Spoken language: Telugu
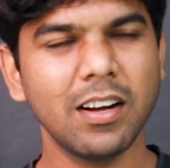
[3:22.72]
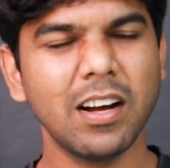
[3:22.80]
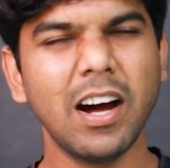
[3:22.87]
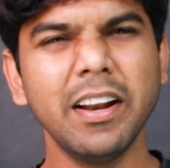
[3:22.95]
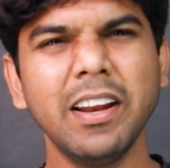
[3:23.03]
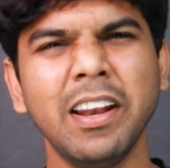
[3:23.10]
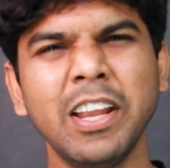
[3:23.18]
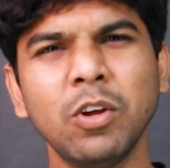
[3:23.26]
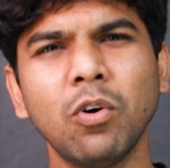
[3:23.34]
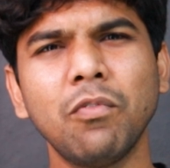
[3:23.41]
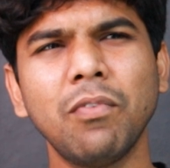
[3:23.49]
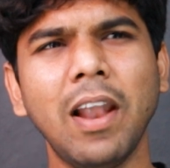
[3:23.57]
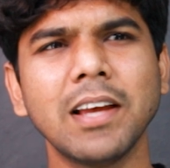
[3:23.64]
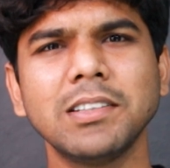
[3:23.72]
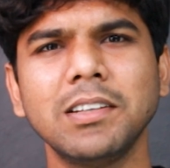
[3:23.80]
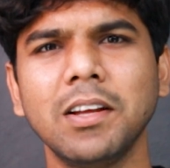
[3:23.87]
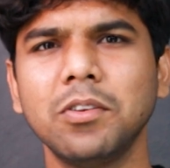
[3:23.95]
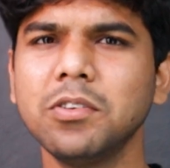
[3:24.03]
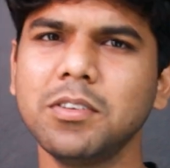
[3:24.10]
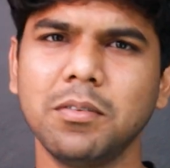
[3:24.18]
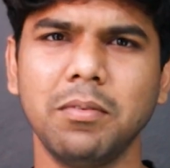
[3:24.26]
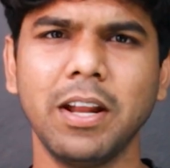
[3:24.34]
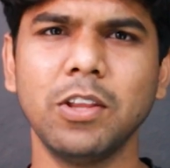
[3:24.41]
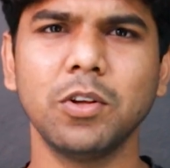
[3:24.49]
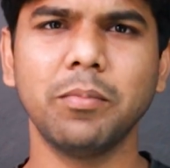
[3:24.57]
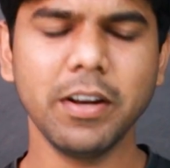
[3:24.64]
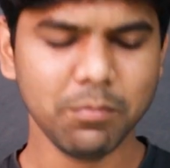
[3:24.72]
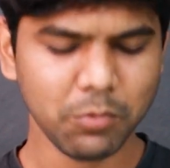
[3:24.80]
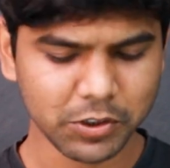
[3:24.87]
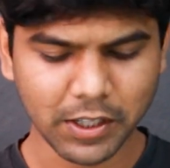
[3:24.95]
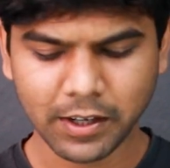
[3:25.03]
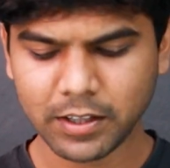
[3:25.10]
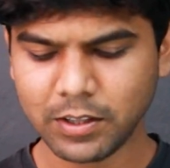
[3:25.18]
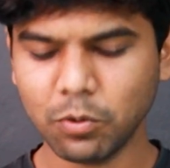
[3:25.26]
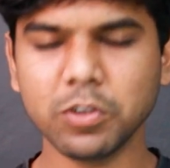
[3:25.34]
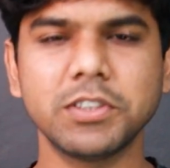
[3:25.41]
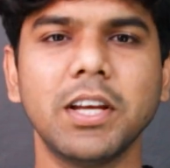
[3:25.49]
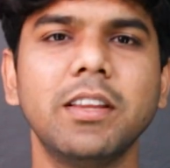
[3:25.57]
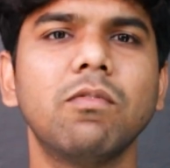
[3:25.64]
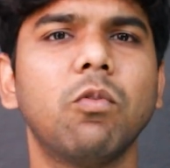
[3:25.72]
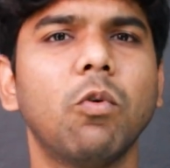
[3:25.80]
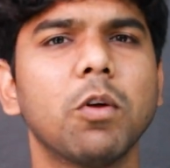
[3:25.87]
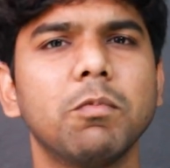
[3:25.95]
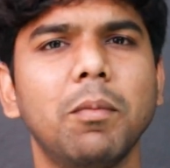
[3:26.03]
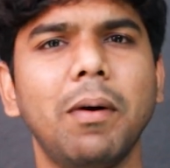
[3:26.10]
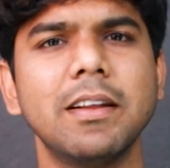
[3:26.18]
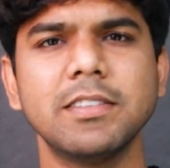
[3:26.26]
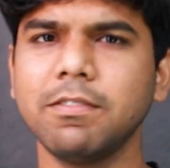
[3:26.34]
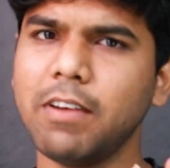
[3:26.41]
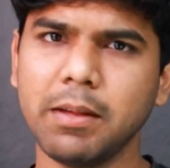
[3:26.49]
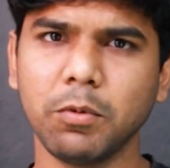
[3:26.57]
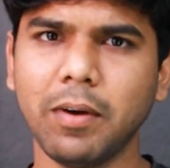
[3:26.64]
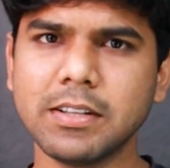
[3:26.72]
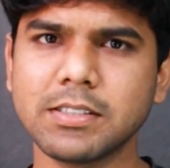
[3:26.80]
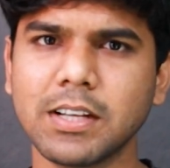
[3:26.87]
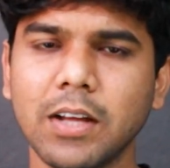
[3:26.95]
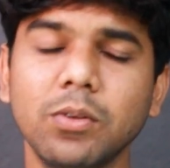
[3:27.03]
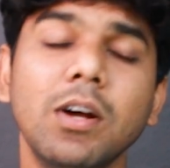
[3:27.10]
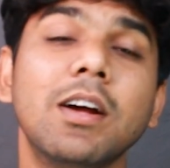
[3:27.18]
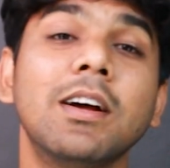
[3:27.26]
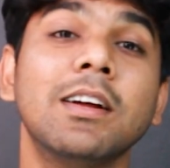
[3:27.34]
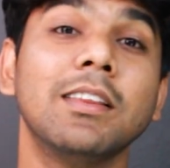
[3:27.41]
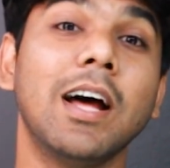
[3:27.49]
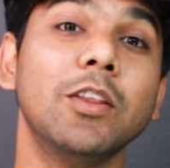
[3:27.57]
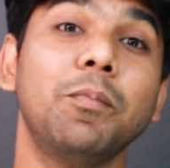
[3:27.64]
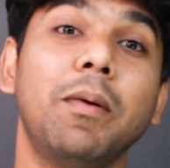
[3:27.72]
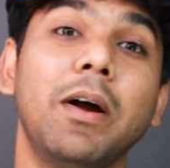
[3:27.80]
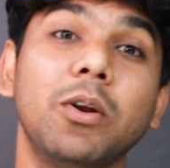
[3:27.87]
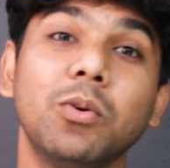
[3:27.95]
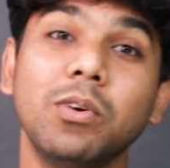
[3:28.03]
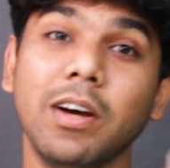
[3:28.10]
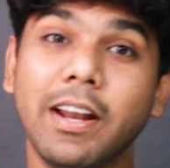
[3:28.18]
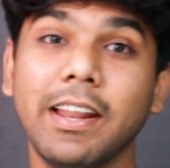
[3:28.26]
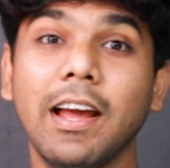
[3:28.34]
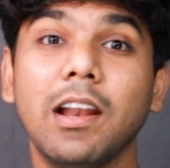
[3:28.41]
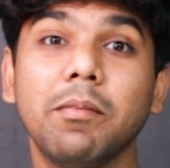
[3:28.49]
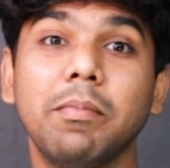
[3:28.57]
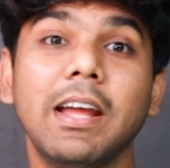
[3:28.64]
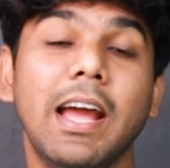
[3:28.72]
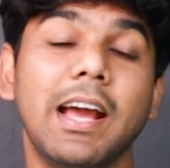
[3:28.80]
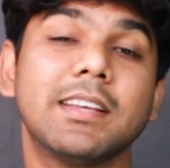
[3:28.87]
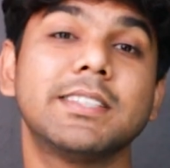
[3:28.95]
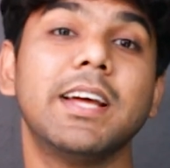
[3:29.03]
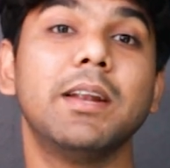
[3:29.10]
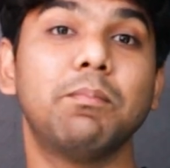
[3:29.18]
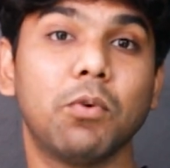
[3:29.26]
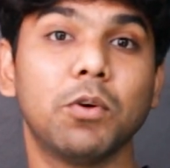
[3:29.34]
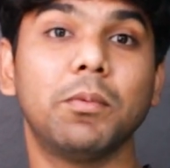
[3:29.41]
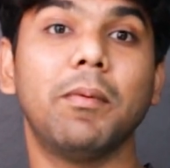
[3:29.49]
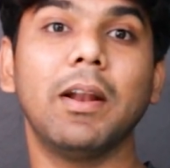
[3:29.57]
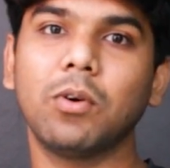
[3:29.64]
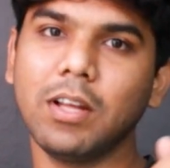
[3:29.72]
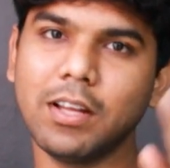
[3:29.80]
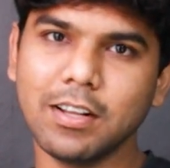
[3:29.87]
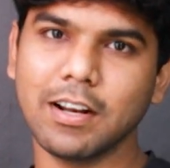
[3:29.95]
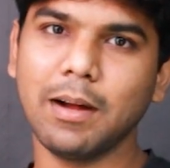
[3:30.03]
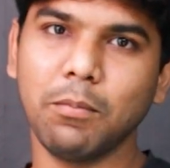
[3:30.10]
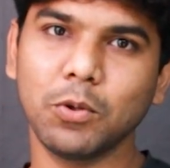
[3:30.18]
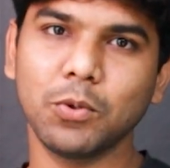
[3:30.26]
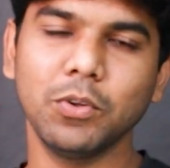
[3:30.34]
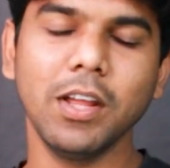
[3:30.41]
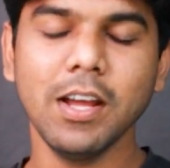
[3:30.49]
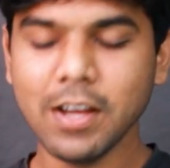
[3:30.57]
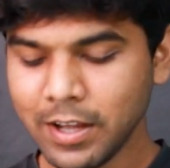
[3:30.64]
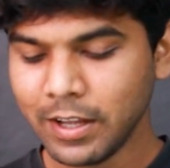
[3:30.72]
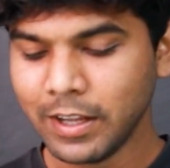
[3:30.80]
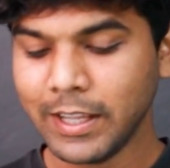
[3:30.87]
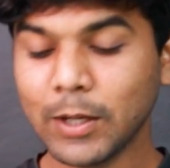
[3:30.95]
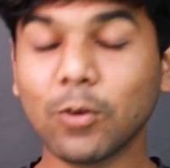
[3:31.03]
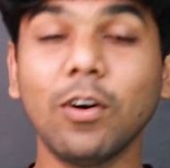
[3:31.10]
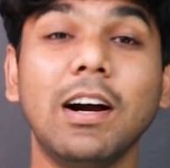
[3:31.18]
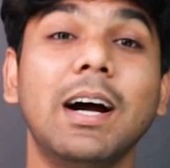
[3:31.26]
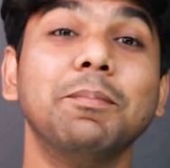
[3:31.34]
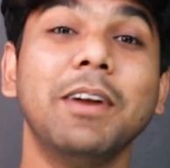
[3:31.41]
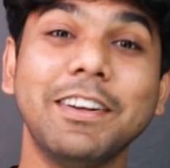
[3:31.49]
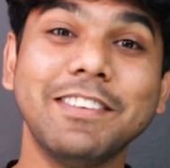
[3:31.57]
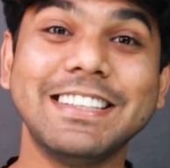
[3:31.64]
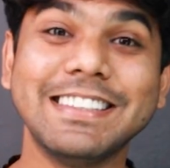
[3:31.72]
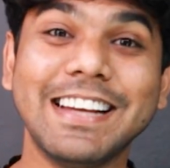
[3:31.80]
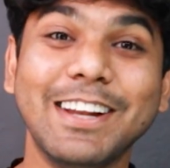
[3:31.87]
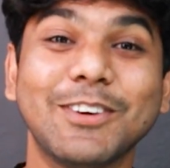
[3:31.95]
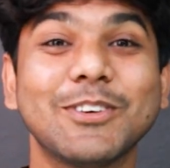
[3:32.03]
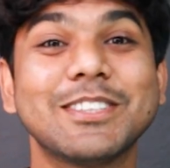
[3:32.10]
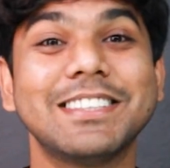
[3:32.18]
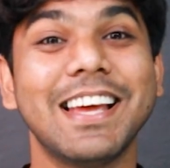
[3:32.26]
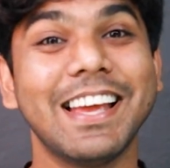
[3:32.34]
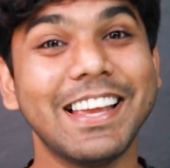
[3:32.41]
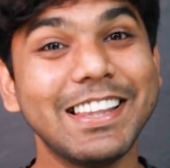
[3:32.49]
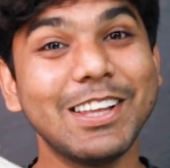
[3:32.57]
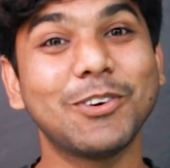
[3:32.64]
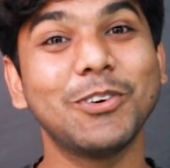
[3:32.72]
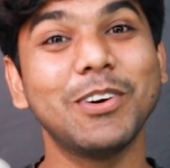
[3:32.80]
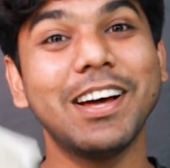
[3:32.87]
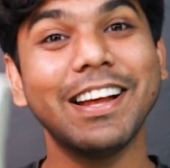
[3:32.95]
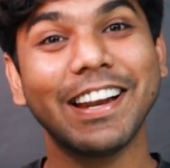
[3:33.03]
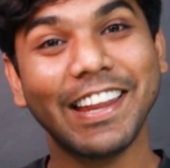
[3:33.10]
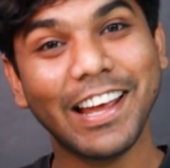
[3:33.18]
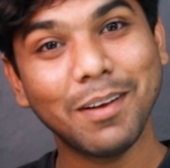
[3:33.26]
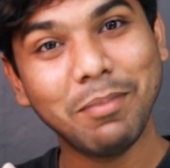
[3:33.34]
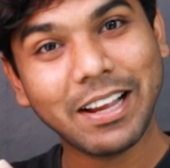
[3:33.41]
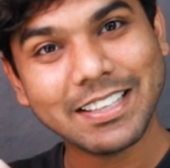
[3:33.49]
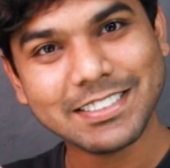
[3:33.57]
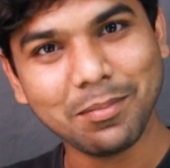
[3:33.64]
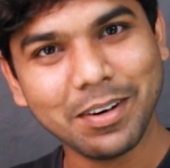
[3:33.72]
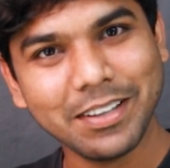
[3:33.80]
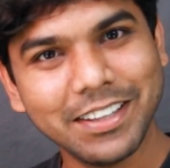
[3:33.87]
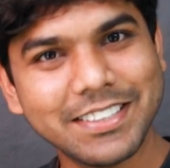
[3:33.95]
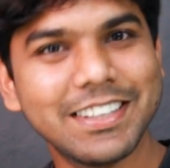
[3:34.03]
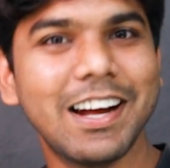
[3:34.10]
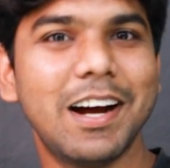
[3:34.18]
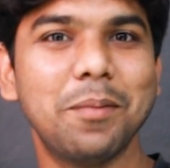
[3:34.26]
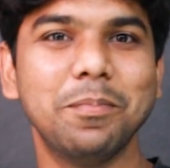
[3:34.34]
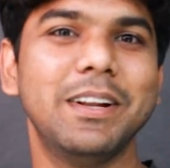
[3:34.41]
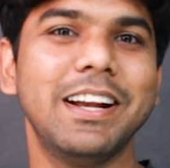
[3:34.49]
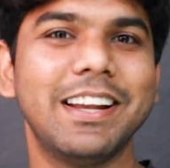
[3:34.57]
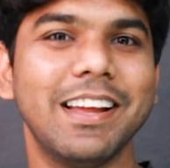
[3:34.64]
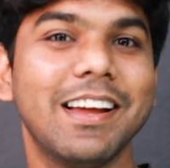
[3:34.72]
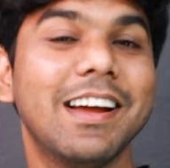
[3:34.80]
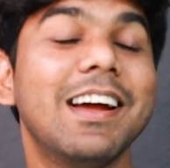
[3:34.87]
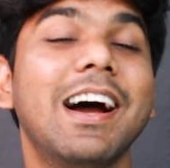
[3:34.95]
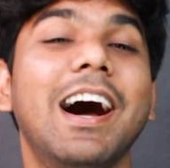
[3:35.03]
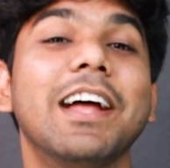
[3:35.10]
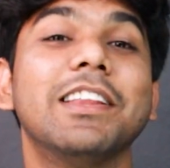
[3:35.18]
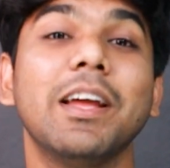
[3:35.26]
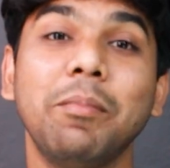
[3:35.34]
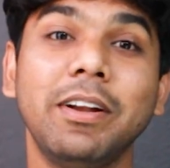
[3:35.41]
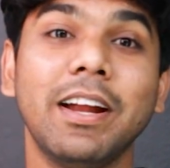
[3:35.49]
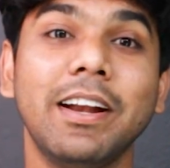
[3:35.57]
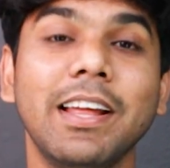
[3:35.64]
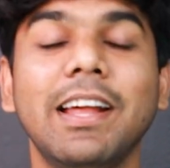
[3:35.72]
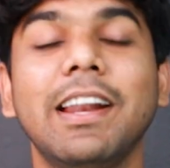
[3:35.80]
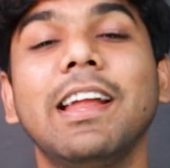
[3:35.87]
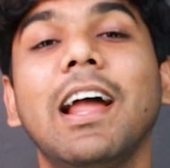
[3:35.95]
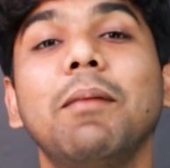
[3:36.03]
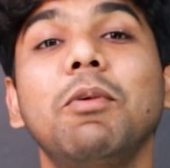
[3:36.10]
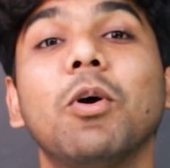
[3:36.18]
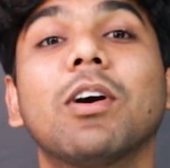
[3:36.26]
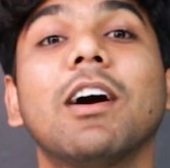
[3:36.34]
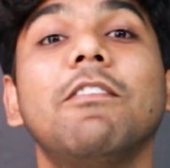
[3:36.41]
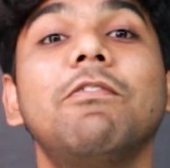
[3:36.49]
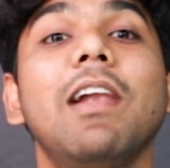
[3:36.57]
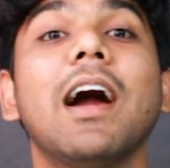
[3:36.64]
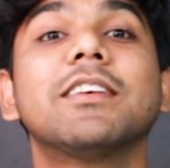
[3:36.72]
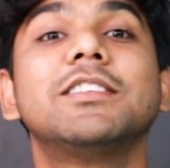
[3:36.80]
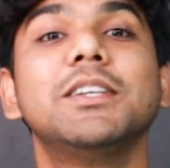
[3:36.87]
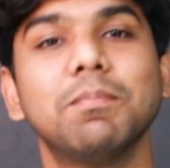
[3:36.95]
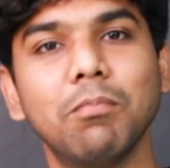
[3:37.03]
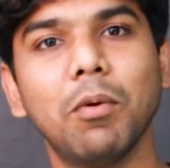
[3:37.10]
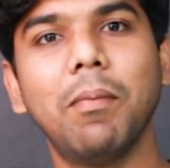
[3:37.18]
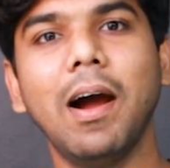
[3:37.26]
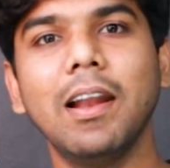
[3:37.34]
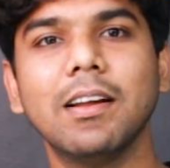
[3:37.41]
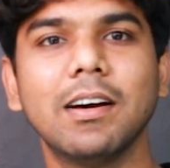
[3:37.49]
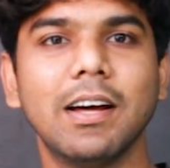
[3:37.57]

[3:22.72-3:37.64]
కానీ నియో ఫ్లాష్ లేదు అయిందో మరి మొత్తానికైతే వచ్చేది ఫోర్ మొబైల్స్ ఫైవ్ మొబైల్స్ కాదు దాంతోపాటు రియల్మీ ఎక్స్ నైన్ ప్రో మొబైల్ కూడా రాబోతుంది ఇంకో అప్డేట్ విషయానికి వస్తే ఇది కూడా రియల్మీకి సంబంధించిన అప్డేటే అదేమిటి అంటే రియల్మీ యొక్క ఫ్లాగ్షిప్ మొబైల్